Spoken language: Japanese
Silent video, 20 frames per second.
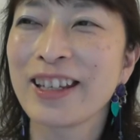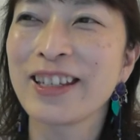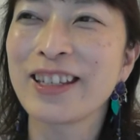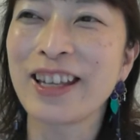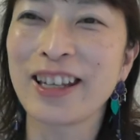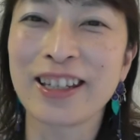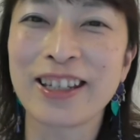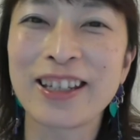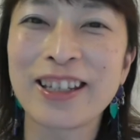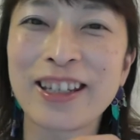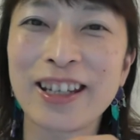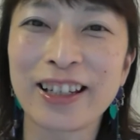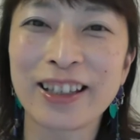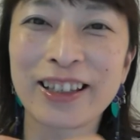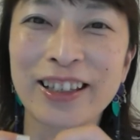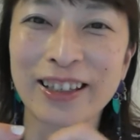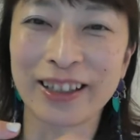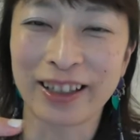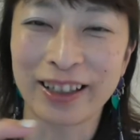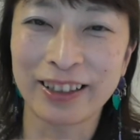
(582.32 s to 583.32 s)
以前引き合っ
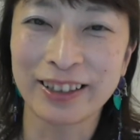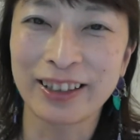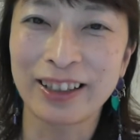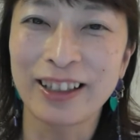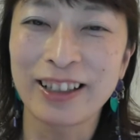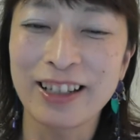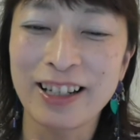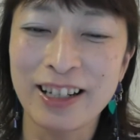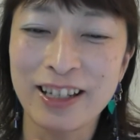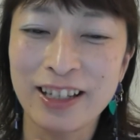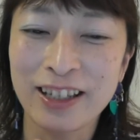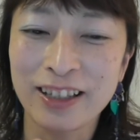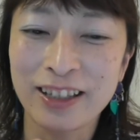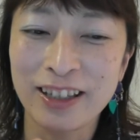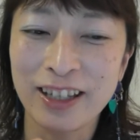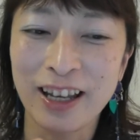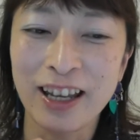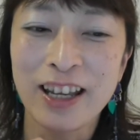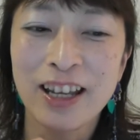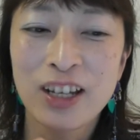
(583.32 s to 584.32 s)
てた方がいらっしゃっ
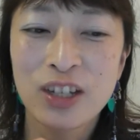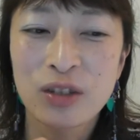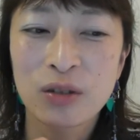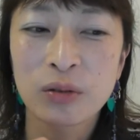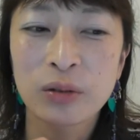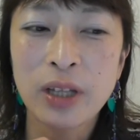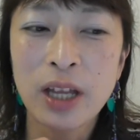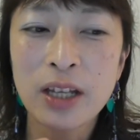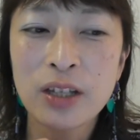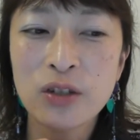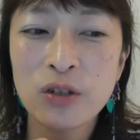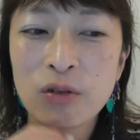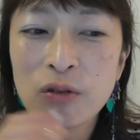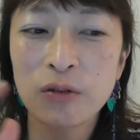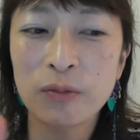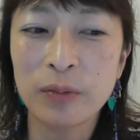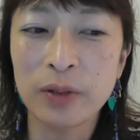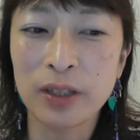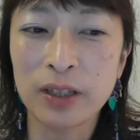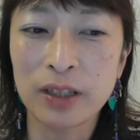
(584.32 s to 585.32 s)
てその誕
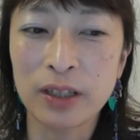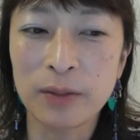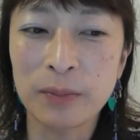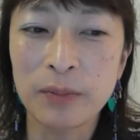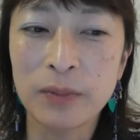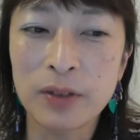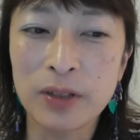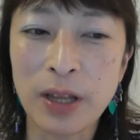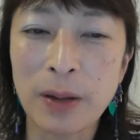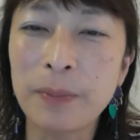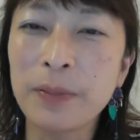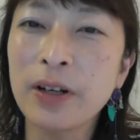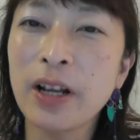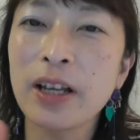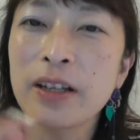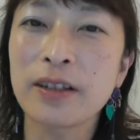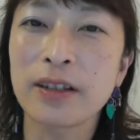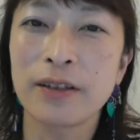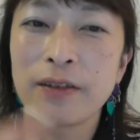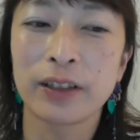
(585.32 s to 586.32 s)
生日に
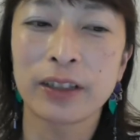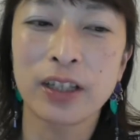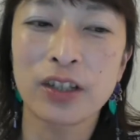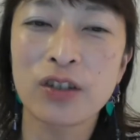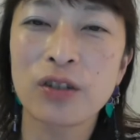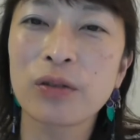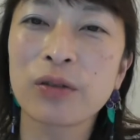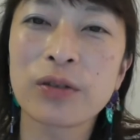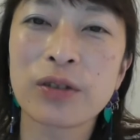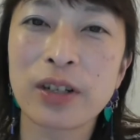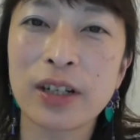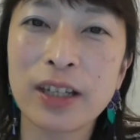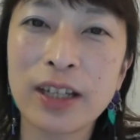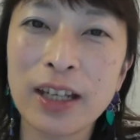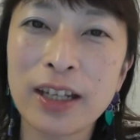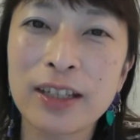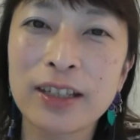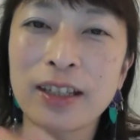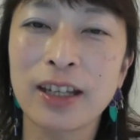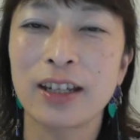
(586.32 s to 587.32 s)
サプライズで私を連れて
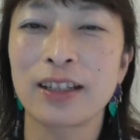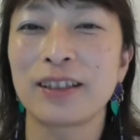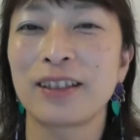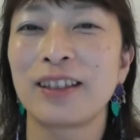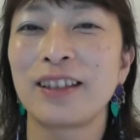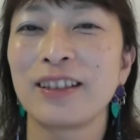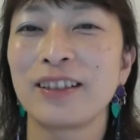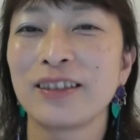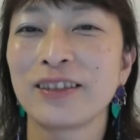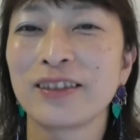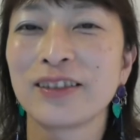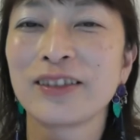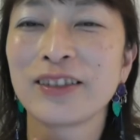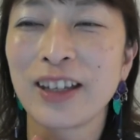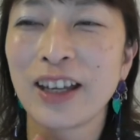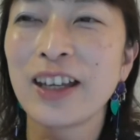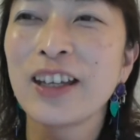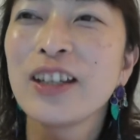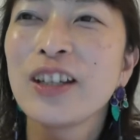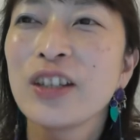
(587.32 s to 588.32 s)
行きたいっていうのを
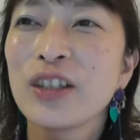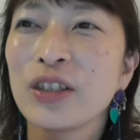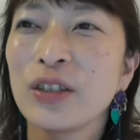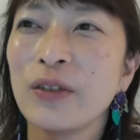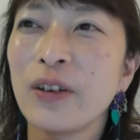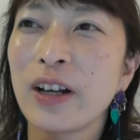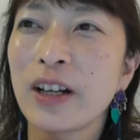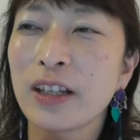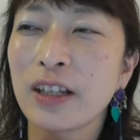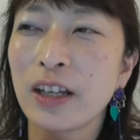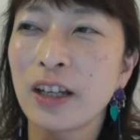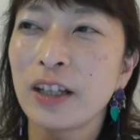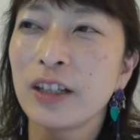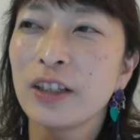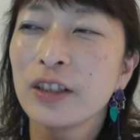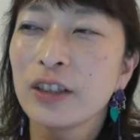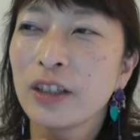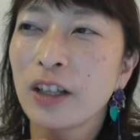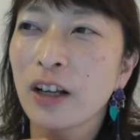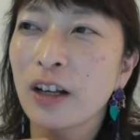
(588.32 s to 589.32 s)
ね言われて
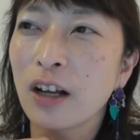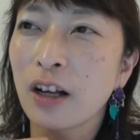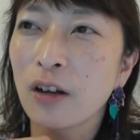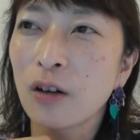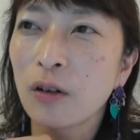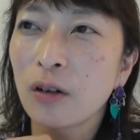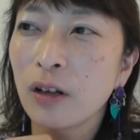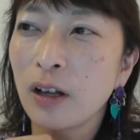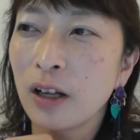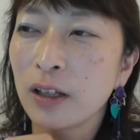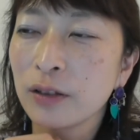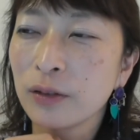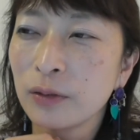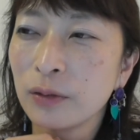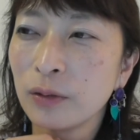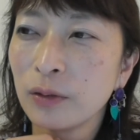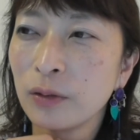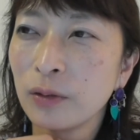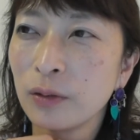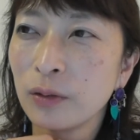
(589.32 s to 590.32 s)
なんかあ
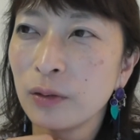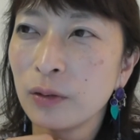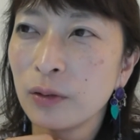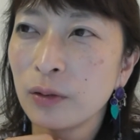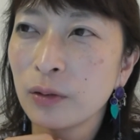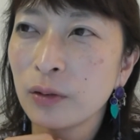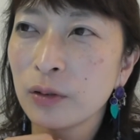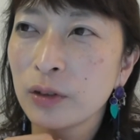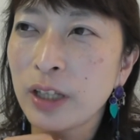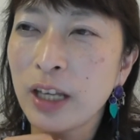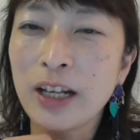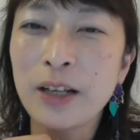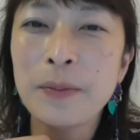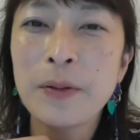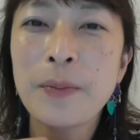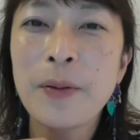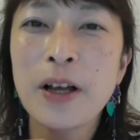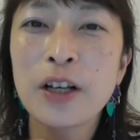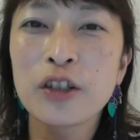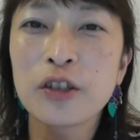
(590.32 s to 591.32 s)
の
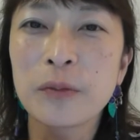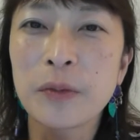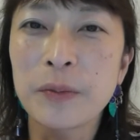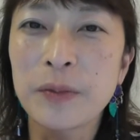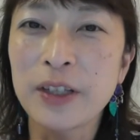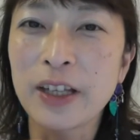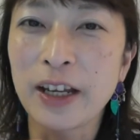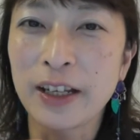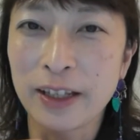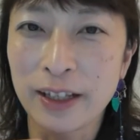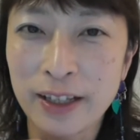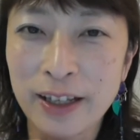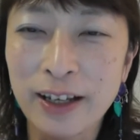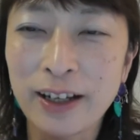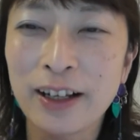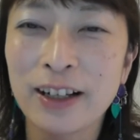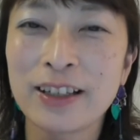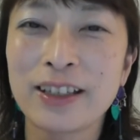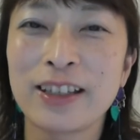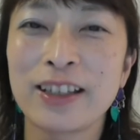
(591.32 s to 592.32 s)
テレビ番組みたいなね
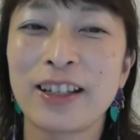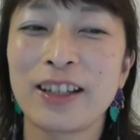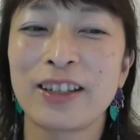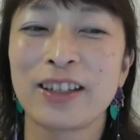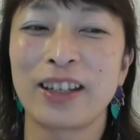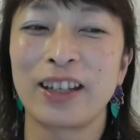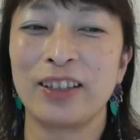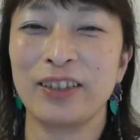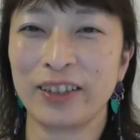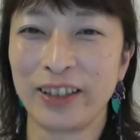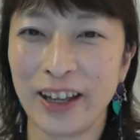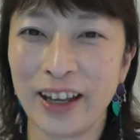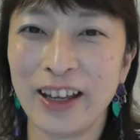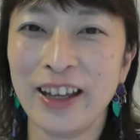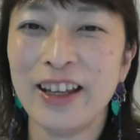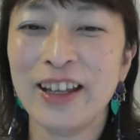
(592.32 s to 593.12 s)
感じですけどね